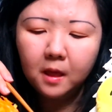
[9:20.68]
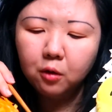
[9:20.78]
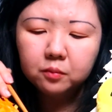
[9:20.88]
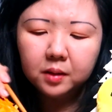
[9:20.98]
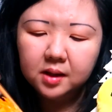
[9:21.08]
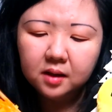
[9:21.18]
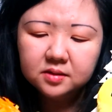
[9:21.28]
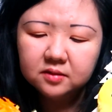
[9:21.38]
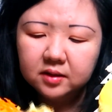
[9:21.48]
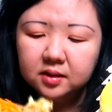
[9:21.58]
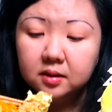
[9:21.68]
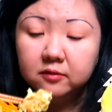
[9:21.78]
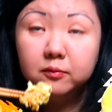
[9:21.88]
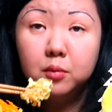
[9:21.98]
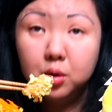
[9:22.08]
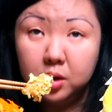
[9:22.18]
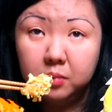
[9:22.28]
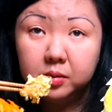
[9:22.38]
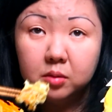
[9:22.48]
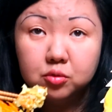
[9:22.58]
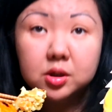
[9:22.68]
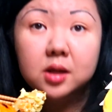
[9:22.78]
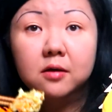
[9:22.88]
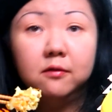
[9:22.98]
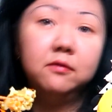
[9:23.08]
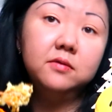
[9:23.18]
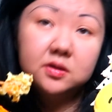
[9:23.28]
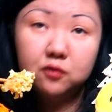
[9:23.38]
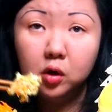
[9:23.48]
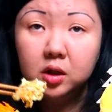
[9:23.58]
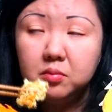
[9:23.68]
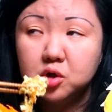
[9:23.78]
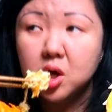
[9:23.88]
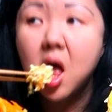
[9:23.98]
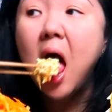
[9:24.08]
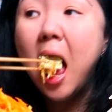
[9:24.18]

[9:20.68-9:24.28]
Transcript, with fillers: Он боялся воды в море, потому что она с волнами же.